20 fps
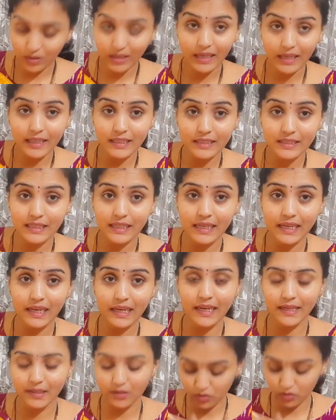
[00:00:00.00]
ఉంది కదా జెరీ
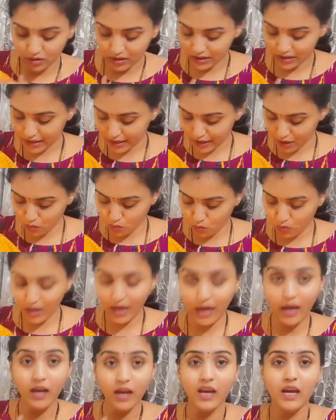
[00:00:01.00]
లైన్స్ జెరీ కూడా
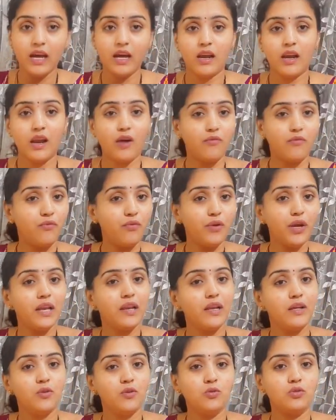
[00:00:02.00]
రఫ్ ఏం
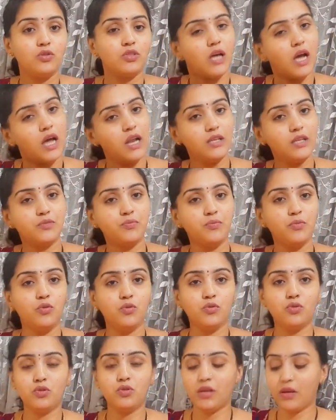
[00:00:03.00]
లేదు చాలా
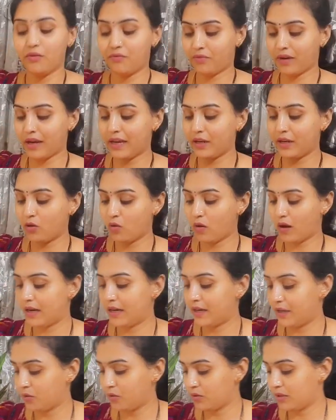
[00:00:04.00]
స్మూత్గా ఫైన్
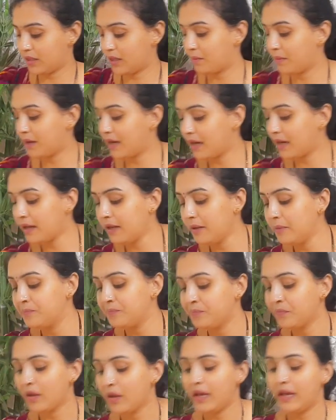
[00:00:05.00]
క్వాలిటీ ఉందన్నమాట
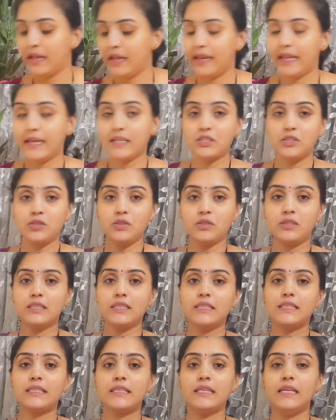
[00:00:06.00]
నెక్స్ట్
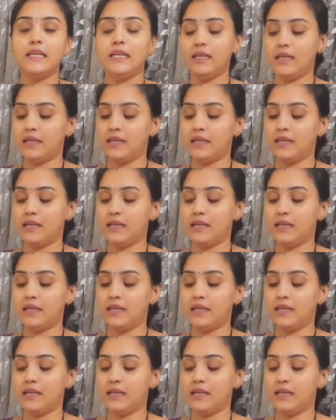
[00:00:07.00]
వచ్చేసి